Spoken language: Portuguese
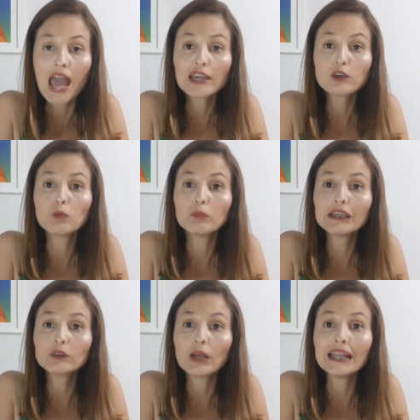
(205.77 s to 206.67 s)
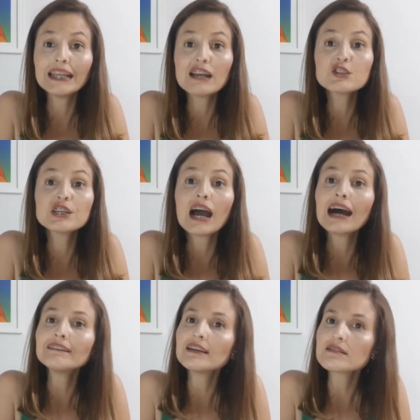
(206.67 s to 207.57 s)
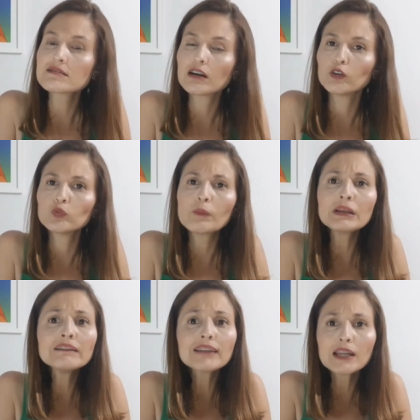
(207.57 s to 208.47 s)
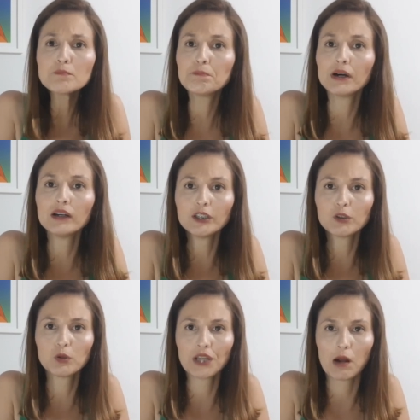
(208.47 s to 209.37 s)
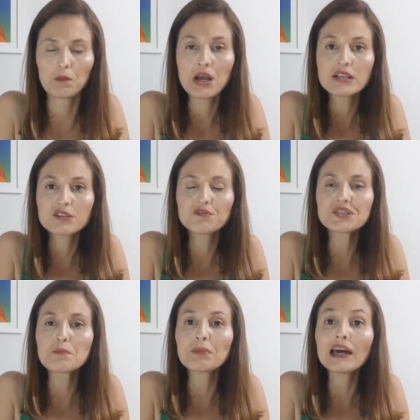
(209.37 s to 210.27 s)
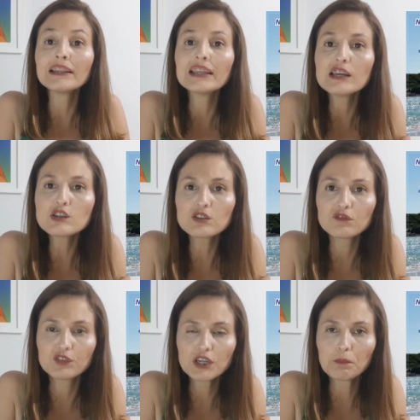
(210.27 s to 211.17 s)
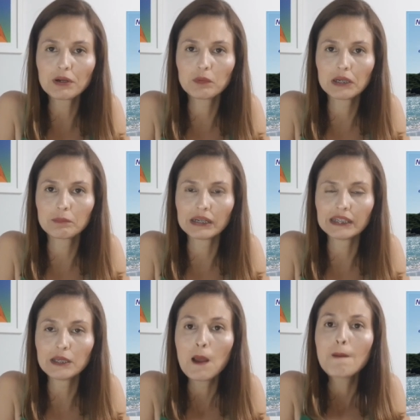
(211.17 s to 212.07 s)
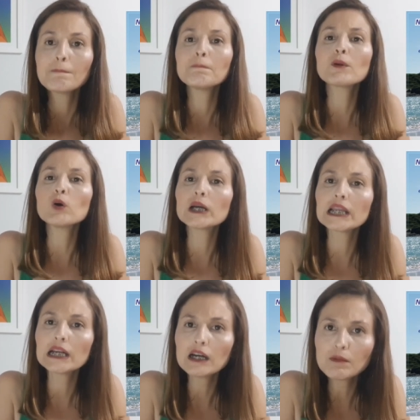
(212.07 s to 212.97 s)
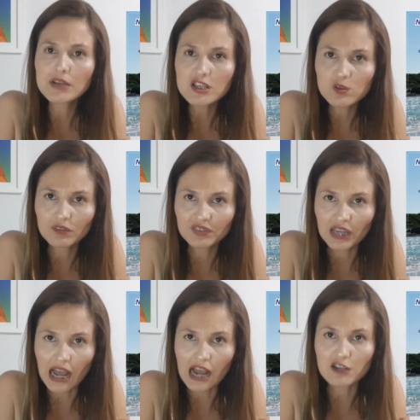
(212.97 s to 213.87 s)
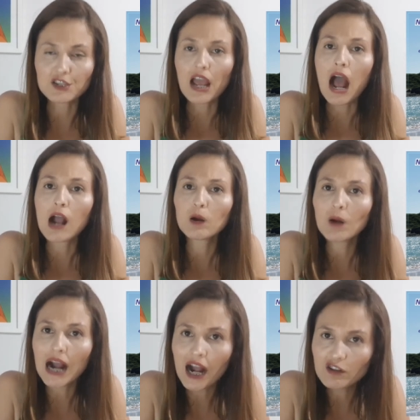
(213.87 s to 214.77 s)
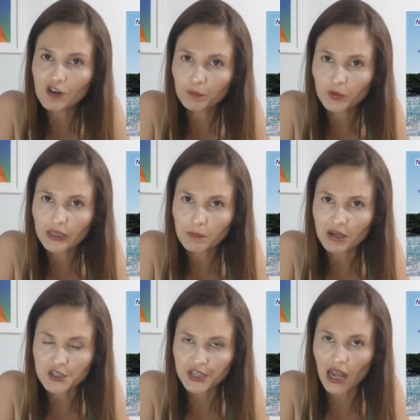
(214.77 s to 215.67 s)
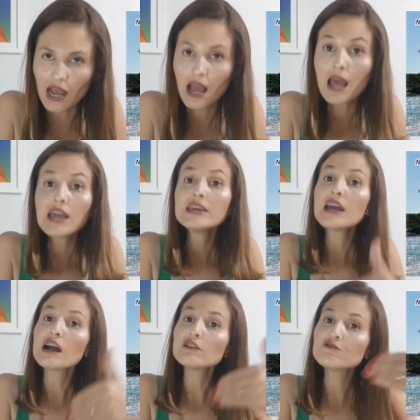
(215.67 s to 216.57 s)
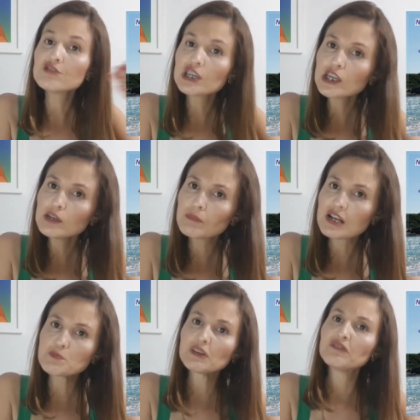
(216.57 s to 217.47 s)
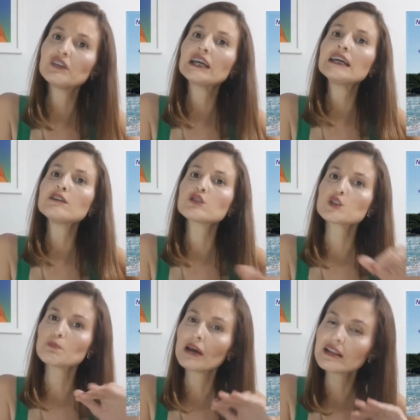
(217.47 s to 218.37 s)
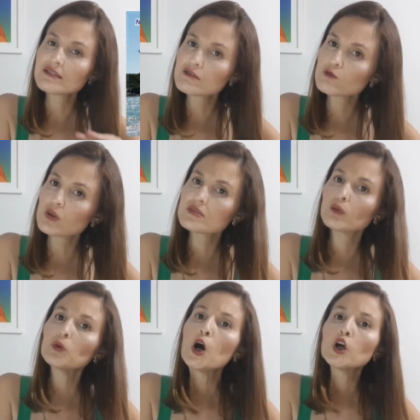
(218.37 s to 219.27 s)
é que o momento ele é de atenção, não é para entrar em pânico não. Se você planeja vir para Guarapari, Programe a sua viagem, aguarde a poeira baixar e adie mais para frente. Espere essa situação